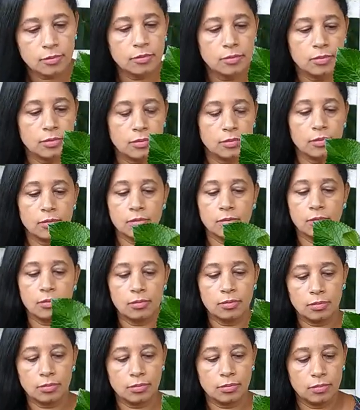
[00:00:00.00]
que podem
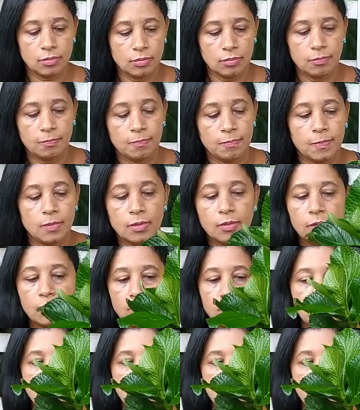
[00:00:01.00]
ser extraídas da